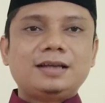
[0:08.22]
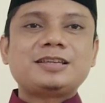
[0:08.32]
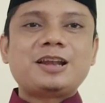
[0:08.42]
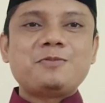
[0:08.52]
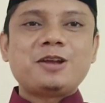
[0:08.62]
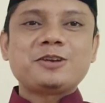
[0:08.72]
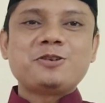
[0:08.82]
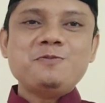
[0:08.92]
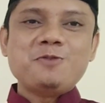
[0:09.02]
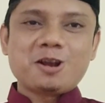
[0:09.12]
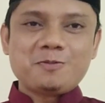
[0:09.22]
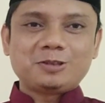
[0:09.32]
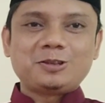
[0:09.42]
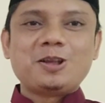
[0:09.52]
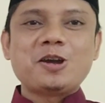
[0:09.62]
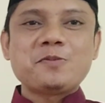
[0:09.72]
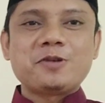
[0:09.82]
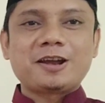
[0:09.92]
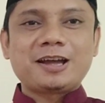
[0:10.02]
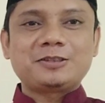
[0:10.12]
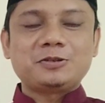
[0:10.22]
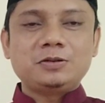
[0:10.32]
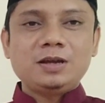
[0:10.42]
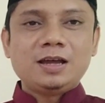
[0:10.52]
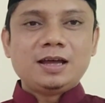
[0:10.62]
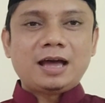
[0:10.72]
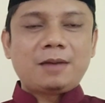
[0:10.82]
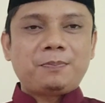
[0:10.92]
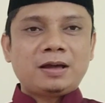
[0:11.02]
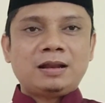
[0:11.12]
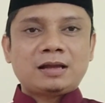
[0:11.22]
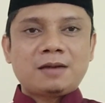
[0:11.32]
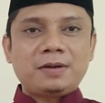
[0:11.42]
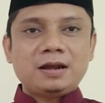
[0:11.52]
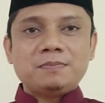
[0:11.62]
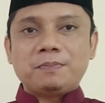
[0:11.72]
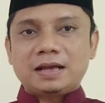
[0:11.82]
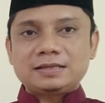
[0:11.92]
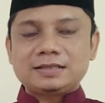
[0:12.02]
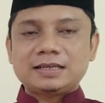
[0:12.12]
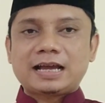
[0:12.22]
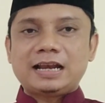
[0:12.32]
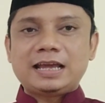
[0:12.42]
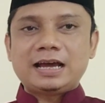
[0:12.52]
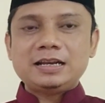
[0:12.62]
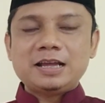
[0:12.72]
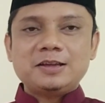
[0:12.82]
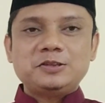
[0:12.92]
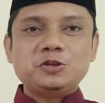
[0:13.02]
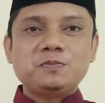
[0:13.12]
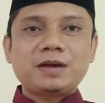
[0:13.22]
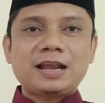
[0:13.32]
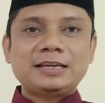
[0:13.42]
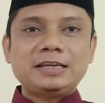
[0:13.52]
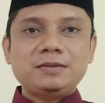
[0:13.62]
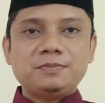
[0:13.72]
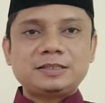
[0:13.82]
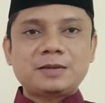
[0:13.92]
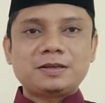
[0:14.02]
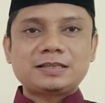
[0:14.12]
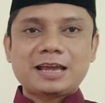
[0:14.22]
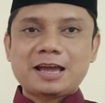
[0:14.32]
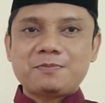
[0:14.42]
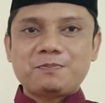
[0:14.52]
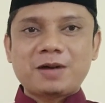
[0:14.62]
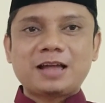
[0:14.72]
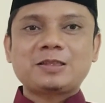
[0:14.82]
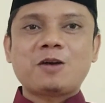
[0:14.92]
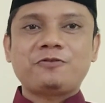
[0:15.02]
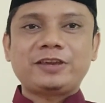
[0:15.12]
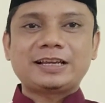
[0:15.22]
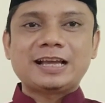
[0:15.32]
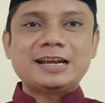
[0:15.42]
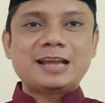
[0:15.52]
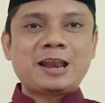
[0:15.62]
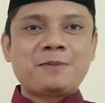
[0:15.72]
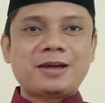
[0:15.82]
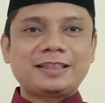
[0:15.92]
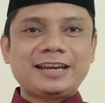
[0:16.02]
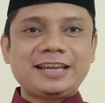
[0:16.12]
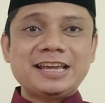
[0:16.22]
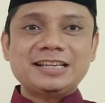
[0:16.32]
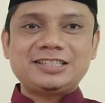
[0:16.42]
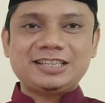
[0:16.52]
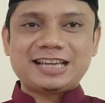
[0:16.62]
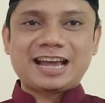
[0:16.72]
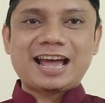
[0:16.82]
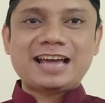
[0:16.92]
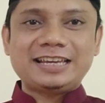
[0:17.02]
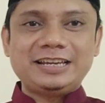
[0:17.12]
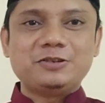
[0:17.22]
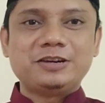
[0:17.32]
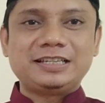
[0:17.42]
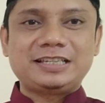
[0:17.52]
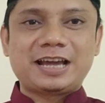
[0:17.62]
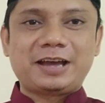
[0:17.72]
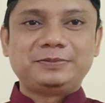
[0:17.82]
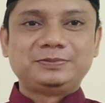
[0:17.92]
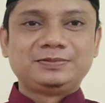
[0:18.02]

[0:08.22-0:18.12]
Assalamualaikum warahmatullahi wabarakatuh. Apa kabar pelajar sekalian? Jumpa lagi bersama saya Pak Taufik dalam materi Sejarah Indonesia.